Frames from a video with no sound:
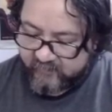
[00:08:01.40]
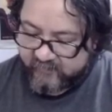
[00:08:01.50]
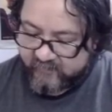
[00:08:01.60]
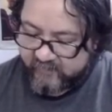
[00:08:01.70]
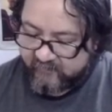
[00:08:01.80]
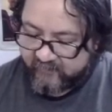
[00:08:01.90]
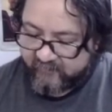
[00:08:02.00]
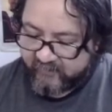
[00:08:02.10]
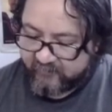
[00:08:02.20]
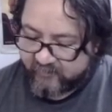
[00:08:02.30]
encima
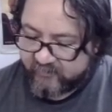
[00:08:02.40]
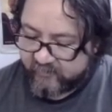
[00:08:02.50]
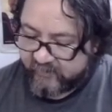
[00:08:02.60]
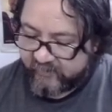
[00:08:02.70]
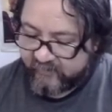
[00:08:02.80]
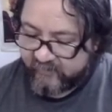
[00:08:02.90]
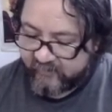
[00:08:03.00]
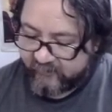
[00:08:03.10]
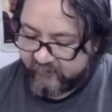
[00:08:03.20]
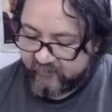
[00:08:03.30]
va a ir por sobre
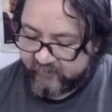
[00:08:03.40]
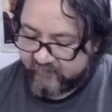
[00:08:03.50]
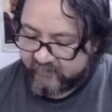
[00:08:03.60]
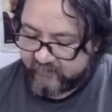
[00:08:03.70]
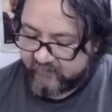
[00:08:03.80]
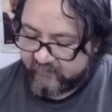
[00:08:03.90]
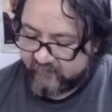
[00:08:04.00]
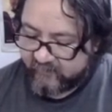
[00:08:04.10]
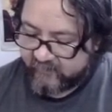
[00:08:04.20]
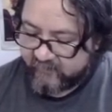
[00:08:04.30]
la, figura que están
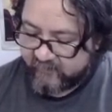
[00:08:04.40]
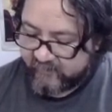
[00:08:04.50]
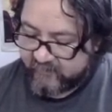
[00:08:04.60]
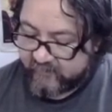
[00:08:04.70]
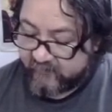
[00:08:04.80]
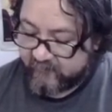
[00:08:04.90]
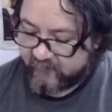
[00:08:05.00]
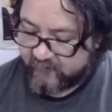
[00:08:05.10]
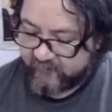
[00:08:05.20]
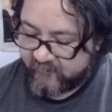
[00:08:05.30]
haciendo.
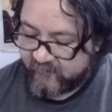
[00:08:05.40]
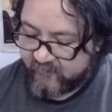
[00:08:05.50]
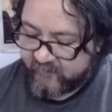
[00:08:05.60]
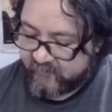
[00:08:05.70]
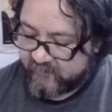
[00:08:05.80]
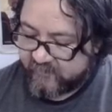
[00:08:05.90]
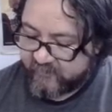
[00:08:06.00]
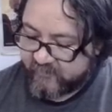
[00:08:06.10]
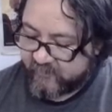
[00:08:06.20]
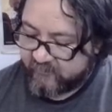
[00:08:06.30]

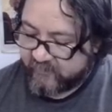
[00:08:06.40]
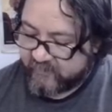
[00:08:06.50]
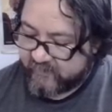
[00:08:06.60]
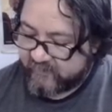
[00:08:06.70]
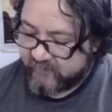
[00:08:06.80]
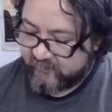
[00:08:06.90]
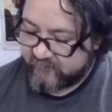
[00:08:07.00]
Por eso es importante